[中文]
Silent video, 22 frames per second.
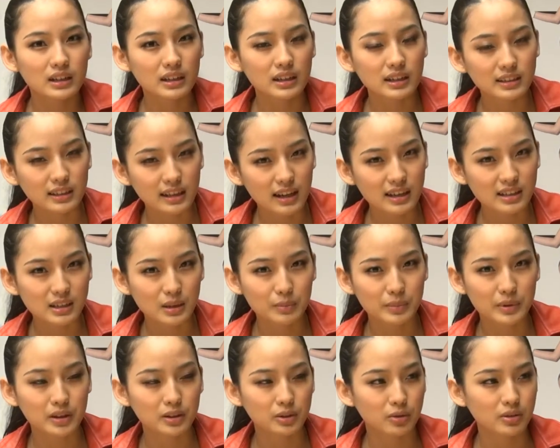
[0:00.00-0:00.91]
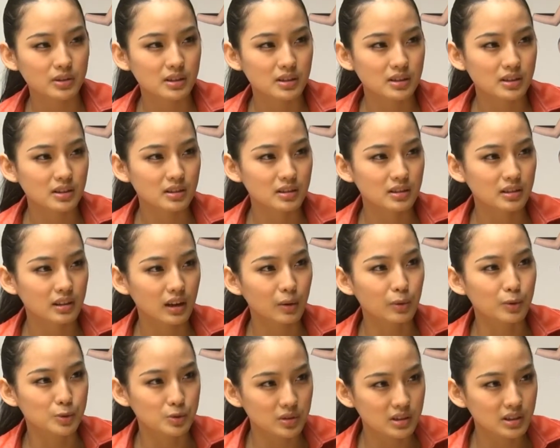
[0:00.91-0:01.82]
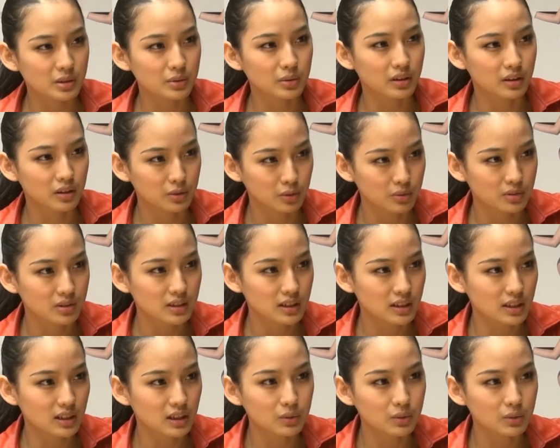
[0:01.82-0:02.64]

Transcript: 可以带在身边的东西是让我最喜欢的东西，